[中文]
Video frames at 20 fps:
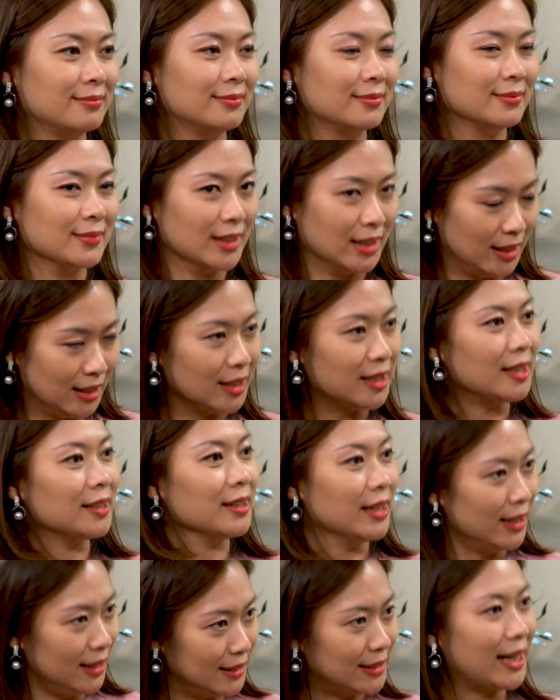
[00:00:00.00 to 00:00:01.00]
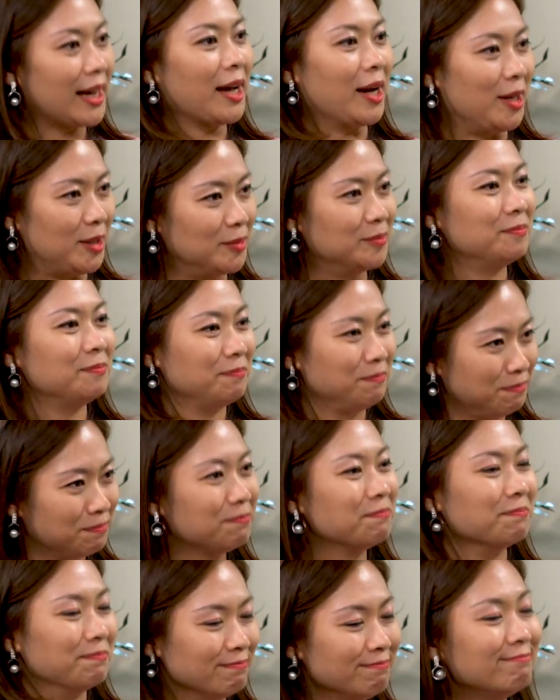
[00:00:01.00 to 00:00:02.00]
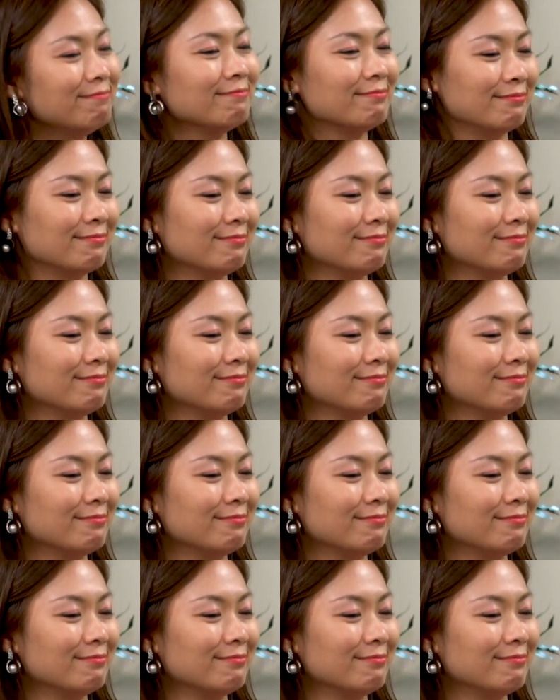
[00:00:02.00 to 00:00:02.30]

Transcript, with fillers: 嗯、可以，可以参考，不错吧？嗯，